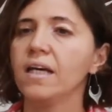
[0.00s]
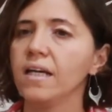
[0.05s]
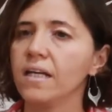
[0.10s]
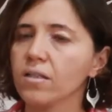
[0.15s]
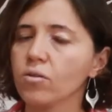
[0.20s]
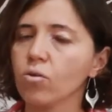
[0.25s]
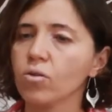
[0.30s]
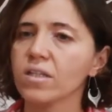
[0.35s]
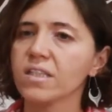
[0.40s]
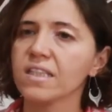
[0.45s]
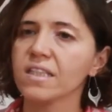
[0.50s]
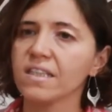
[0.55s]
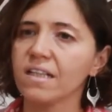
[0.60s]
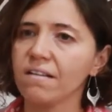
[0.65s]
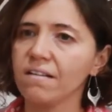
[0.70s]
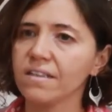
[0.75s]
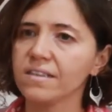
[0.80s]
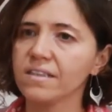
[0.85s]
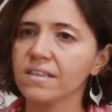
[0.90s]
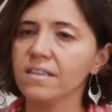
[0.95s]
E, dolayısıyla
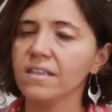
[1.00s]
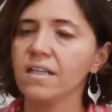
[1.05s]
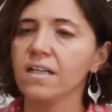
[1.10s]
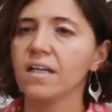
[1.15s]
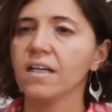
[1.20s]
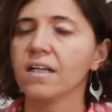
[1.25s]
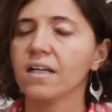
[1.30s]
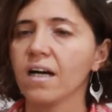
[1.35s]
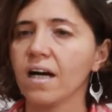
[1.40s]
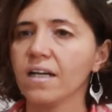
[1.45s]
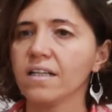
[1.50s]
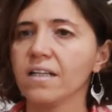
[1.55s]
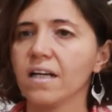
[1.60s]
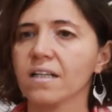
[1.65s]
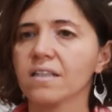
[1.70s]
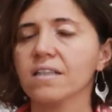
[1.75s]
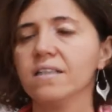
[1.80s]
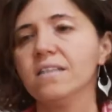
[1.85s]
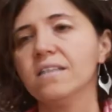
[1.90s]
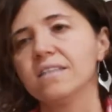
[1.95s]
devletin
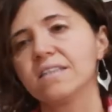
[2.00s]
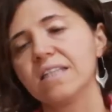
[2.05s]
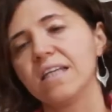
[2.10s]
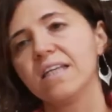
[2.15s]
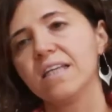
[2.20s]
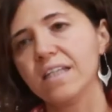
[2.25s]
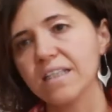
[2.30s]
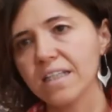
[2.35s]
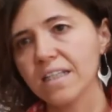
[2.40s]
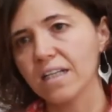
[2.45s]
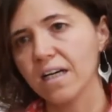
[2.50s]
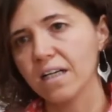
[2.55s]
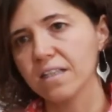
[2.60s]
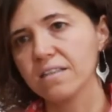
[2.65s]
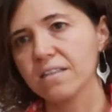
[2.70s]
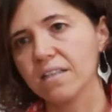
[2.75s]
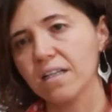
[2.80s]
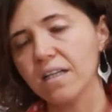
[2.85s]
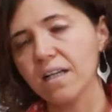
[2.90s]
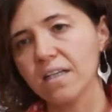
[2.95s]
kaynaklarını zenginlere
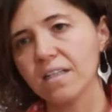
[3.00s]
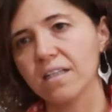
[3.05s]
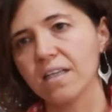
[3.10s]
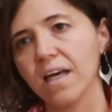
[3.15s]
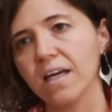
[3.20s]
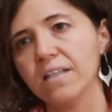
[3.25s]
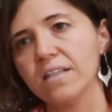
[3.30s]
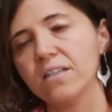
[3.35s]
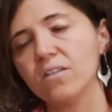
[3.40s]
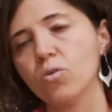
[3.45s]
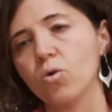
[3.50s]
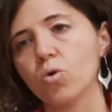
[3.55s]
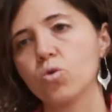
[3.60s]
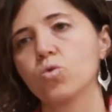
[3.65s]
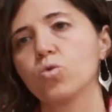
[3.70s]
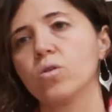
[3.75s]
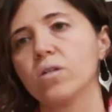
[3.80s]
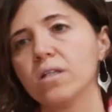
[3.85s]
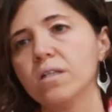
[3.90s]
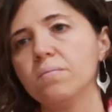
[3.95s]
aktararakken
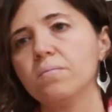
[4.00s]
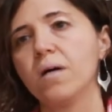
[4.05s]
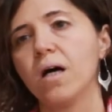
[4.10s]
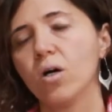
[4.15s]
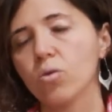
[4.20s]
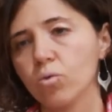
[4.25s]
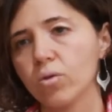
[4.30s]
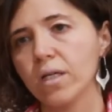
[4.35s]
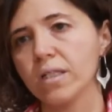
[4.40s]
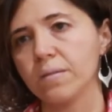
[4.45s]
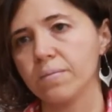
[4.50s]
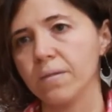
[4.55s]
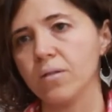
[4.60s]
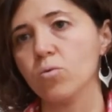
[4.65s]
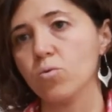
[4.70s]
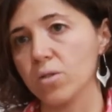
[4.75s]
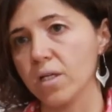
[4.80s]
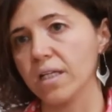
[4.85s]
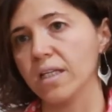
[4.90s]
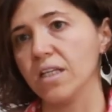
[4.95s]
yoksulları mağdur etme
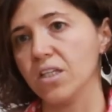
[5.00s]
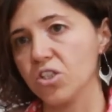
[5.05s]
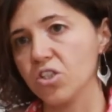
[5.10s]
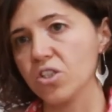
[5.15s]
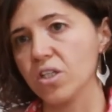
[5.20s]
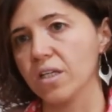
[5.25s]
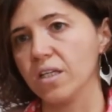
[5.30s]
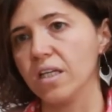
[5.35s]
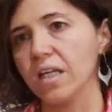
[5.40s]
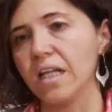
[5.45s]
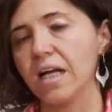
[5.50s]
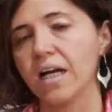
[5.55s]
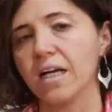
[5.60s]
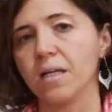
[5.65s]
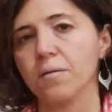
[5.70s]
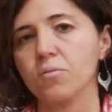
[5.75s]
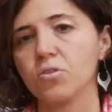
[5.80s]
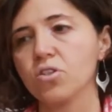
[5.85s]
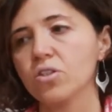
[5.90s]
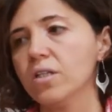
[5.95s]
üzerine işte
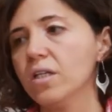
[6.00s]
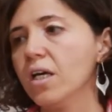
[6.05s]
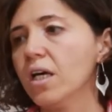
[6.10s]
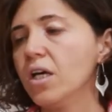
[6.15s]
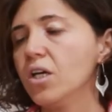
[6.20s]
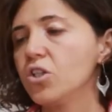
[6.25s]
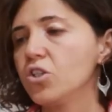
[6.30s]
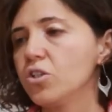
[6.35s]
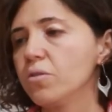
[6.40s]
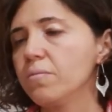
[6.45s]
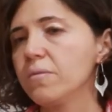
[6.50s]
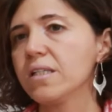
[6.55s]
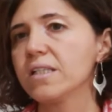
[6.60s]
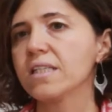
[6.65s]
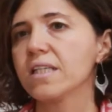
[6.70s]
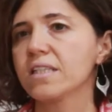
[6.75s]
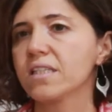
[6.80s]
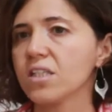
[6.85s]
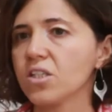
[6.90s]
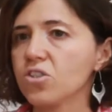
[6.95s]
ilerlemişti. Şimdi
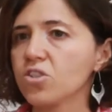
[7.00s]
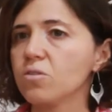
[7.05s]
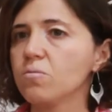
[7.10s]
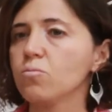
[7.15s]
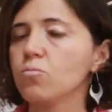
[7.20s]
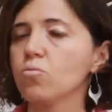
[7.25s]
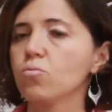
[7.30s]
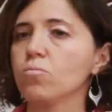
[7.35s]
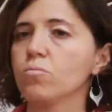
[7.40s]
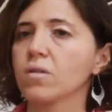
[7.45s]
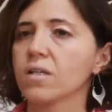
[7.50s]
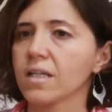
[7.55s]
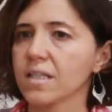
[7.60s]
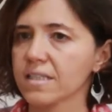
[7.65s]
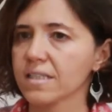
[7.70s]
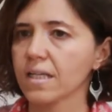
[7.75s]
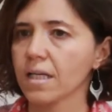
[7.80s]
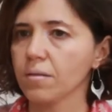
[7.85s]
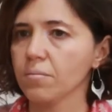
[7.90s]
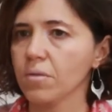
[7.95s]
ise seçim
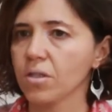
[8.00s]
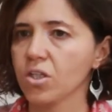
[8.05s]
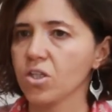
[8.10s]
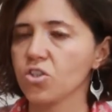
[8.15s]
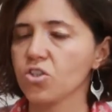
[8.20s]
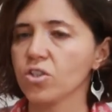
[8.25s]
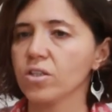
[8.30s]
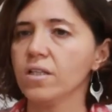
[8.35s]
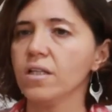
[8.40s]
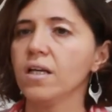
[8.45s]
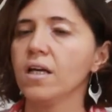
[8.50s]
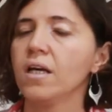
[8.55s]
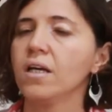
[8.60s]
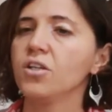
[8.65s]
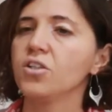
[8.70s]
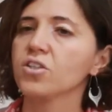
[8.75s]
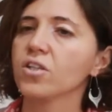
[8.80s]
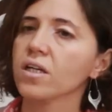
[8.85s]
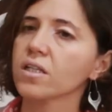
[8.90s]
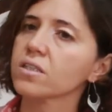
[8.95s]
kazanmak için
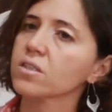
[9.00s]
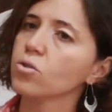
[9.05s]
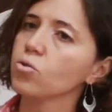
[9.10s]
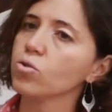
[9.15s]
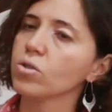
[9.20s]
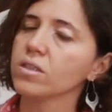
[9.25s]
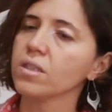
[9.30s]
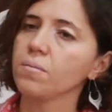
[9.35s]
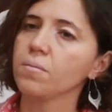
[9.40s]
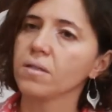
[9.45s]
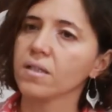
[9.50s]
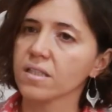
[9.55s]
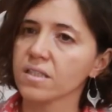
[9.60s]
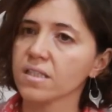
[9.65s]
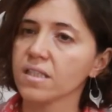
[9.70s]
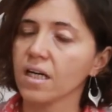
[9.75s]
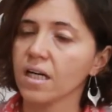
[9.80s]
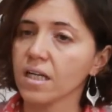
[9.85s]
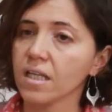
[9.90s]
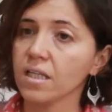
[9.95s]
işte asgari ücrete
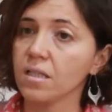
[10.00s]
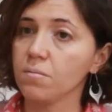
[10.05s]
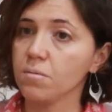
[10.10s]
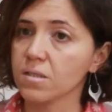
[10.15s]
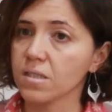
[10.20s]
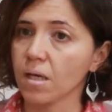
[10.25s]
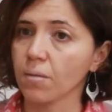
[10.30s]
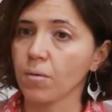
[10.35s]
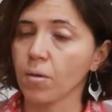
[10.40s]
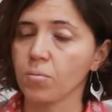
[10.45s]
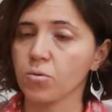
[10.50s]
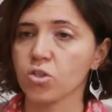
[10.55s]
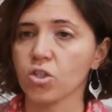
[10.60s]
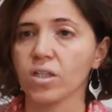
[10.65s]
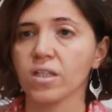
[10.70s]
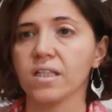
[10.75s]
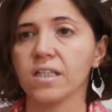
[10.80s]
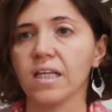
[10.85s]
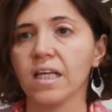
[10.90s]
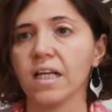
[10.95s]
biraz daha iyi bir zam
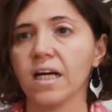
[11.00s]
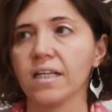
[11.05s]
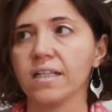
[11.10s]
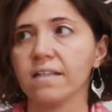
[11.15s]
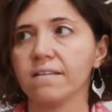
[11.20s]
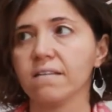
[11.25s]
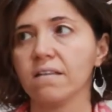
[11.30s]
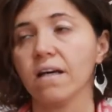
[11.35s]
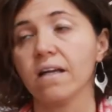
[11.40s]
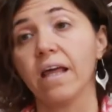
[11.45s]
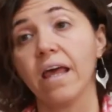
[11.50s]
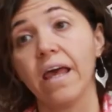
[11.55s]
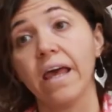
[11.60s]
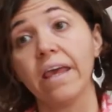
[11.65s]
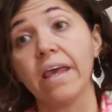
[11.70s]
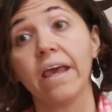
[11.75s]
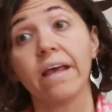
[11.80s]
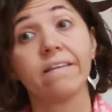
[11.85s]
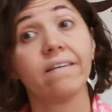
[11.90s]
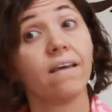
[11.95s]
yapacaklarını ilan ettiler.
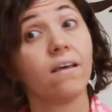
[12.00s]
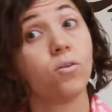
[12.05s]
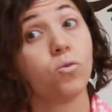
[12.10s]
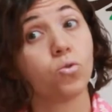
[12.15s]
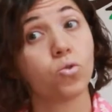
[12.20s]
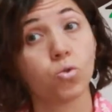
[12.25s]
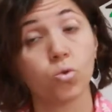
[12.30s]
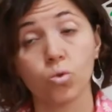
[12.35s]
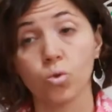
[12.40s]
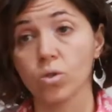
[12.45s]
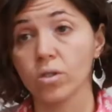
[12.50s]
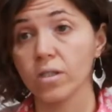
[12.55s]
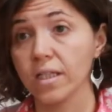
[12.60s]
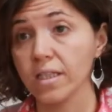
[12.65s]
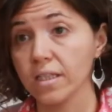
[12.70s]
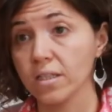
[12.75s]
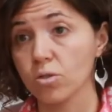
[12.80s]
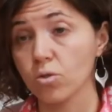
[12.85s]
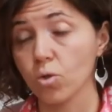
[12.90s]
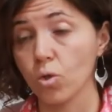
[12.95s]
EYT'yi
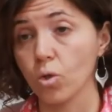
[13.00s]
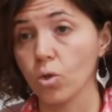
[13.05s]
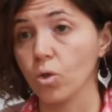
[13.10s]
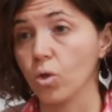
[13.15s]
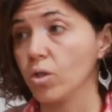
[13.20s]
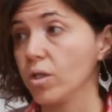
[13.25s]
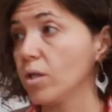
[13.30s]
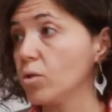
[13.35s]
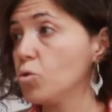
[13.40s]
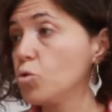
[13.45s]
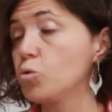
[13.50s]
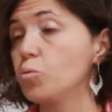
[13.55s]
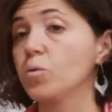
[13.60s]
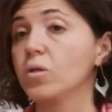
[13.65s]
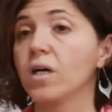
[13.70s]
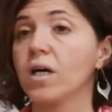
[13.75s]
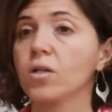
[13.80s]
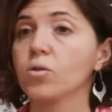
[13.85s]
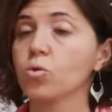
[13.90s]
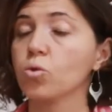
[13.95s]
düşündüklerini söylüyorlar.
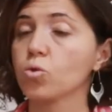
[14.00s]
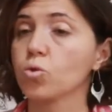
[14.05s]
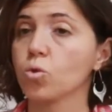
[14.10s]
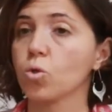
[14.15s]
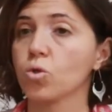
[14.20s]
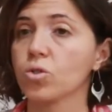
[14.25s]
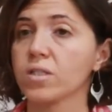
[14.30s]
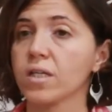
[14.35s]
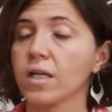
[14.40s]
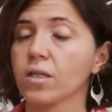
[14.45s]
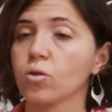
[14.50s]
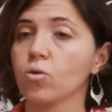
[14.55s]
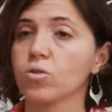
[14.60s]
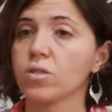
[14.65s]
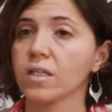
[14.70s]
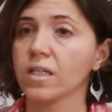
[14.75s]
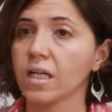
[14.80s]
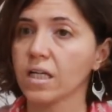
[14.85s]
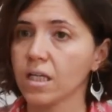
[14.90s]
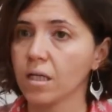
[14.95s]
3600 gösterge
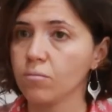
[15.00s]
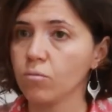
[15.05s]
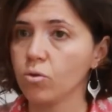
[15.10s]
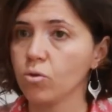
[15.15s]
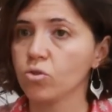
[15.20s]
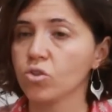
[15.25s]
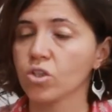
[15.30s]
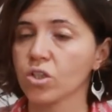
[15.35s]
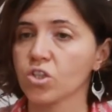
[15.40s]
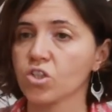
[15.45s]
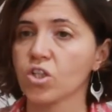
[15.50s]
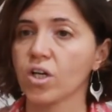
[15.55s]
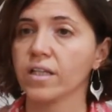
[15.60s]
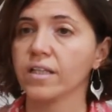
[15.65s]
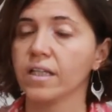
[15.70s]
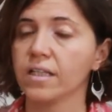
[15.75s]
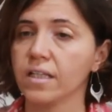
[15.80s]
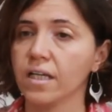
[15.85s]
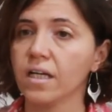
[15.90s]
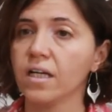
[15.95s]
üzerine kamu
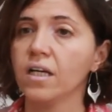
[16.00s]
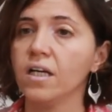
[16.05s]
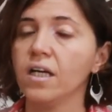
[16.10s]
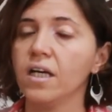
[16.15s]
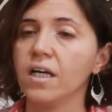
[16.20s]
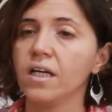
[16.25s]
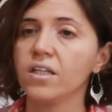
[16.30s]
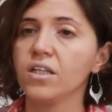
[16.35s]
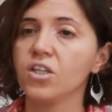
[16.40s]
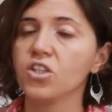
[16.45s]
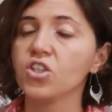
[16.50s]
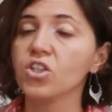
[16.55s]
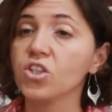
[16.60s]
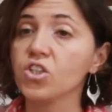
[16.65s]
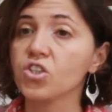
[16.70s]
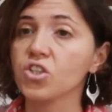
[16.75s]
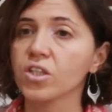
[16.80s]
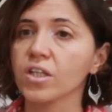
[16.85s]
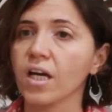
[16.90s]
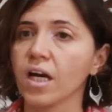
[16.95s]
çalışanlarına yeşil
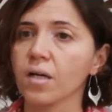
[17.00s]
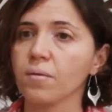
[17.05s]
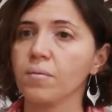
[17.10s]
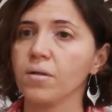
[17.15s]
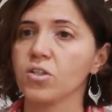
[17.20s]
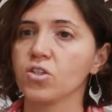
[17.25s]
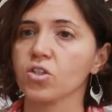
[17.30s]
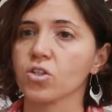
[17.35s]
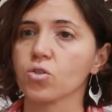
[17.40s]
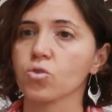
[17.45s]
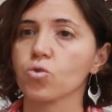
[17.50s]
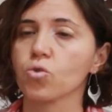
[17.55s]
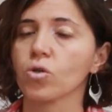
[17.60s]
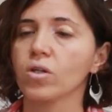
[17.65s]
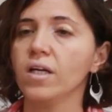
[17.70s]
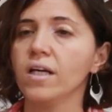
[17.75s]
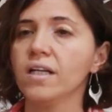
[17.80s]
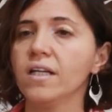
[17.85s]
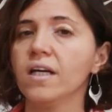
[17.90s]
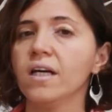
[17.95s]
ışık yakmaya
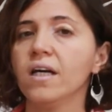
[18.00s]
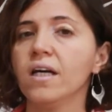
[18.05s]
çalışıyorlar.